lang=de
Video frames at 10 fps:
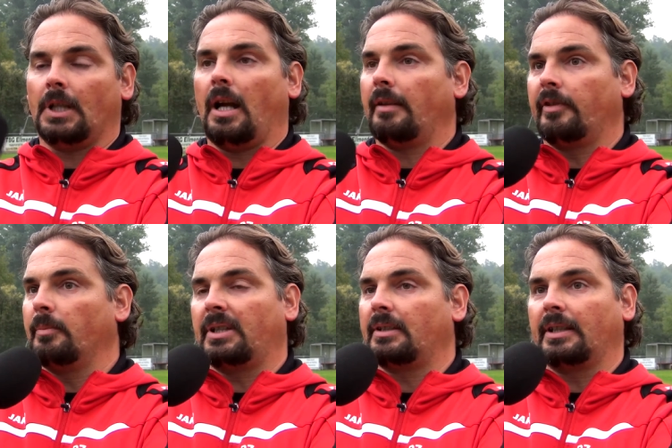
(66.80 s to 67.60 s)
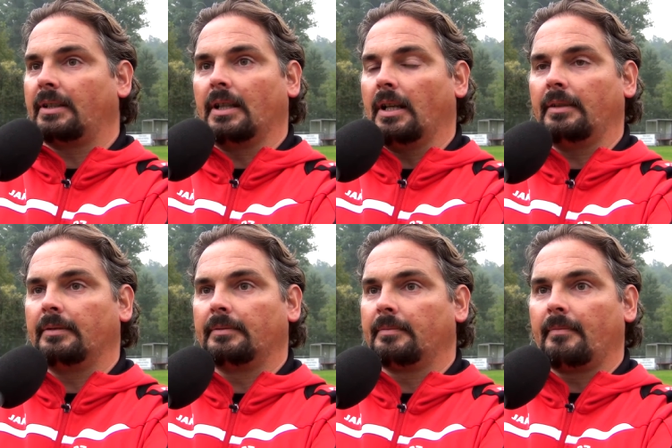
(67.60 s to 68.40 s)
Nein, für mich nicht, nein.
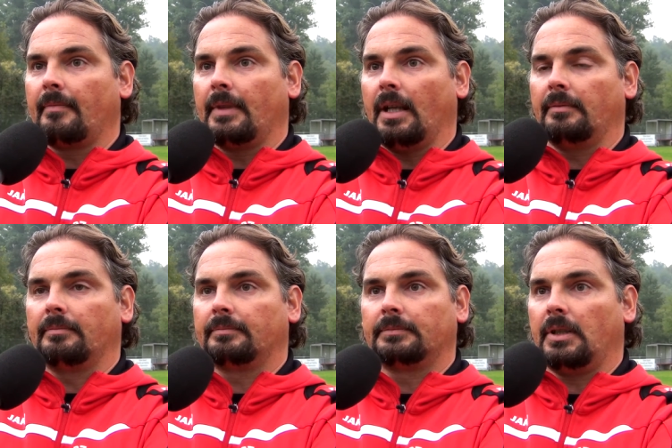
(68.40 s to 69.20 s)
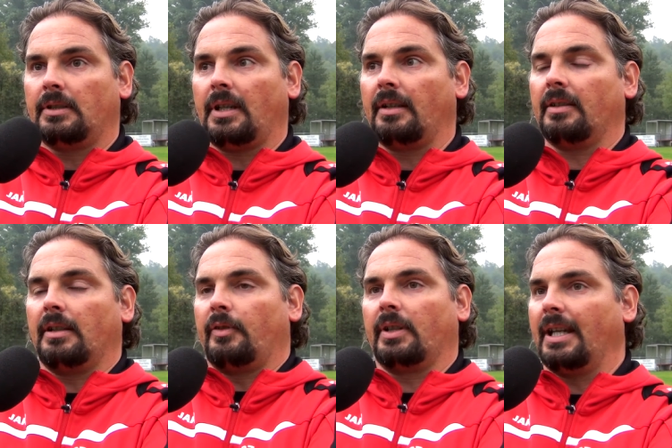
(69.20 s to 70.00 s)
nein. Ich denke, äh,
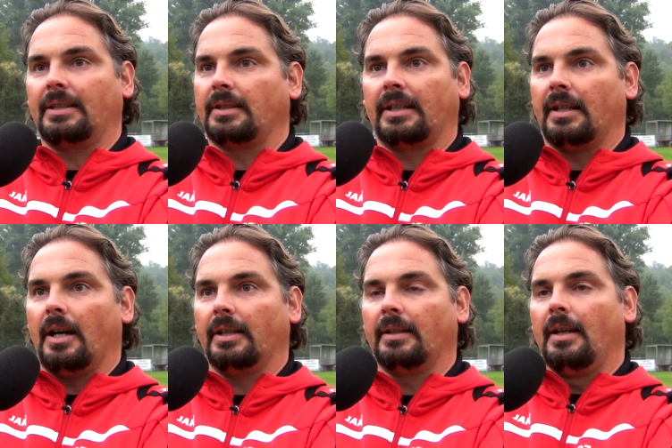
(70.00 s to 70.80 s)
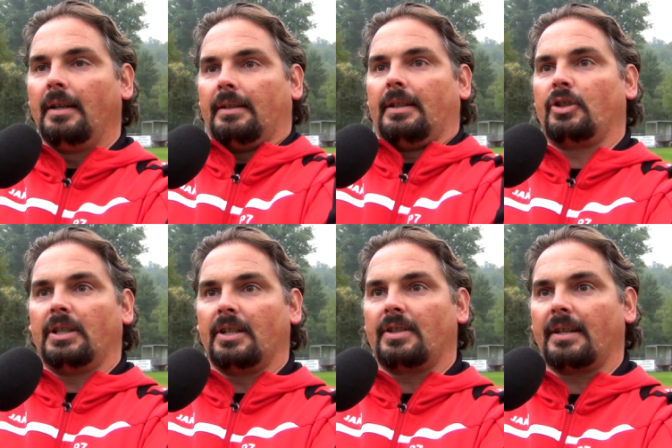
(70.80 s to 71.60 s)
für den Gegner denke ich auch nicht. Die
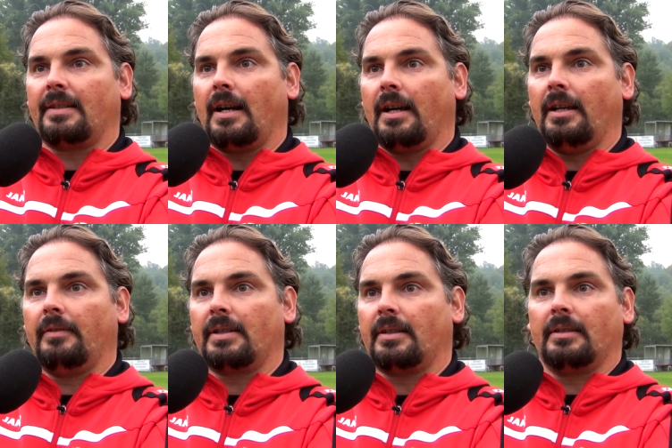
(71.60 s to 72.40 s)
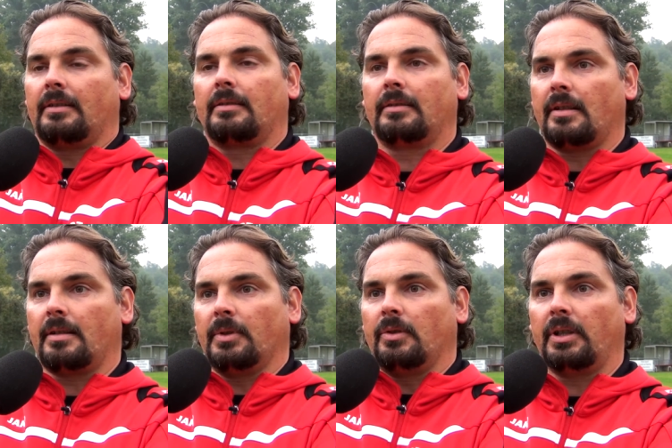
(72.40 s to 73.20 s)
Geschichte ist sechs Jahre her, wir sind, da
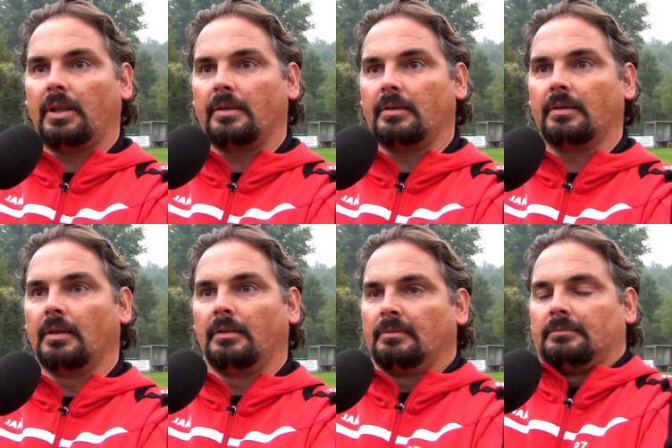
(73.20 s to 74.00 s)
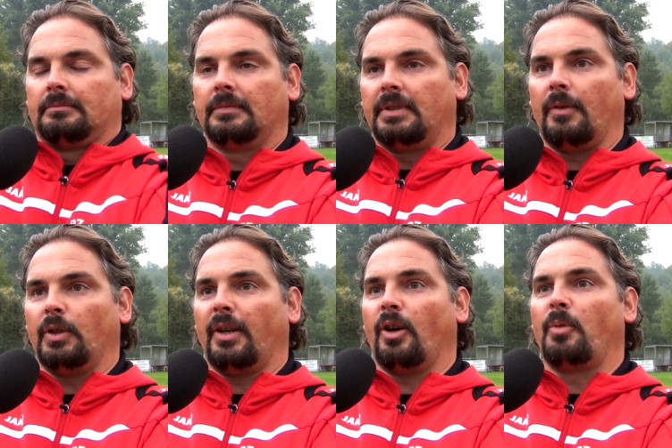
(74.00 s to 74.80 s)
sind wir durch. Also der, wo
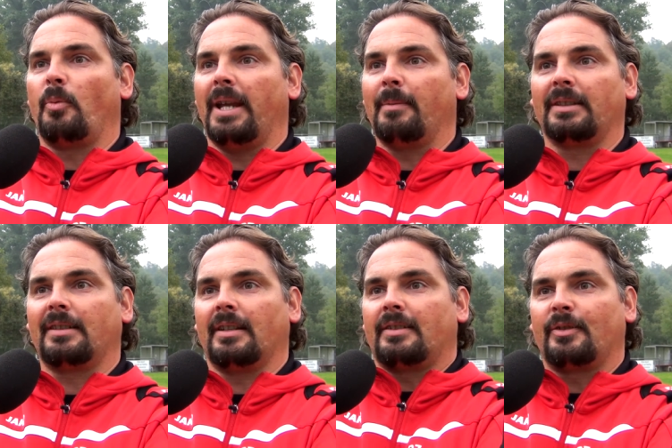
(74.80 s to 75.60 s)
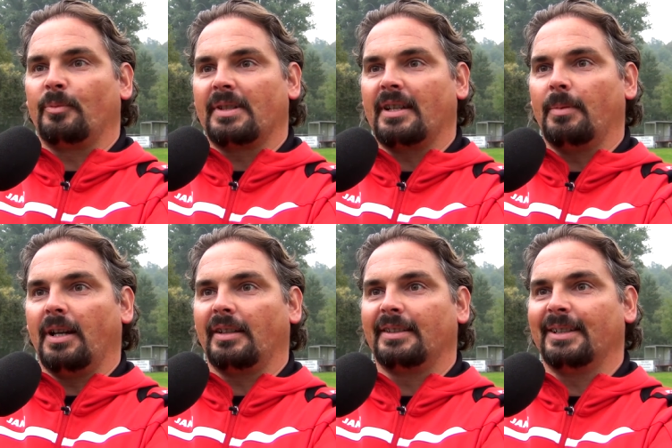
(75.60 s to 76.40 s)
da noch ein Problem hat, der tut mir selber
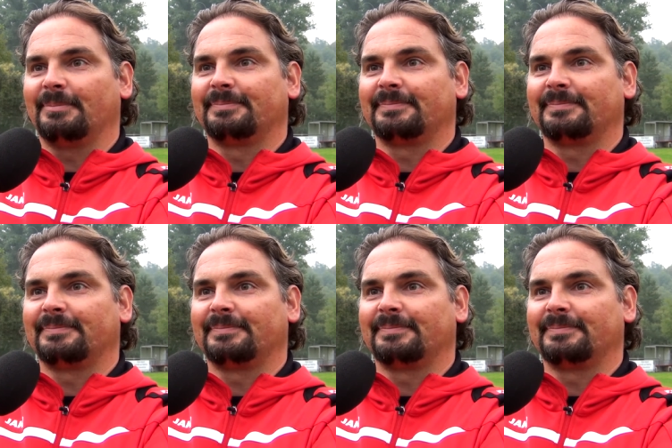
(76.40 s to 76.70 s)
leid. Ja?